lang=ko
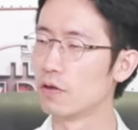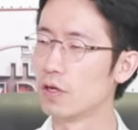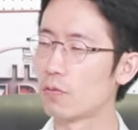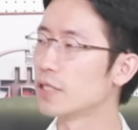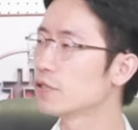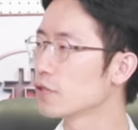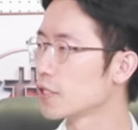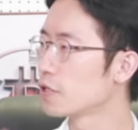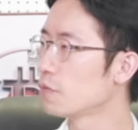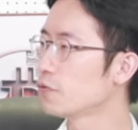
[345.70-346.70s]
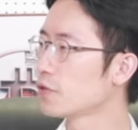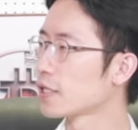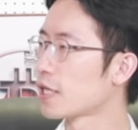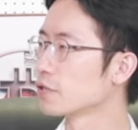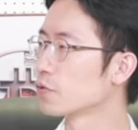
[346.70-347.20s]
완전히
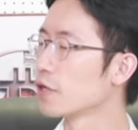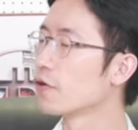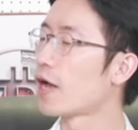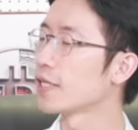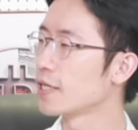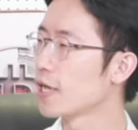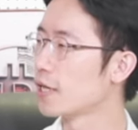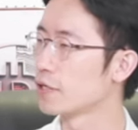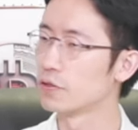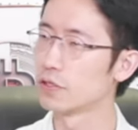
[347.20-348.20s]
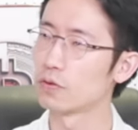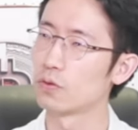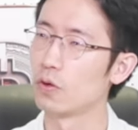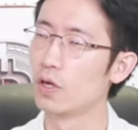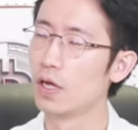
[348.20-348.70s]
트럼프가 당선된 거 아니냐 이런
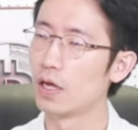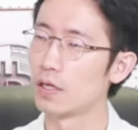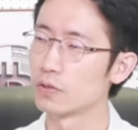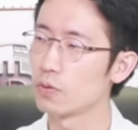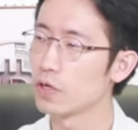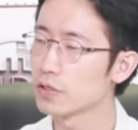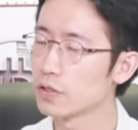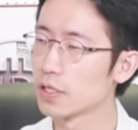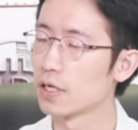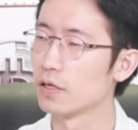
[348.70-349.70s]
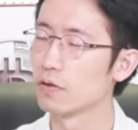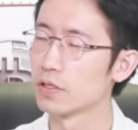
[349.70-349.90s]
식으로 쏠렸었잖아요.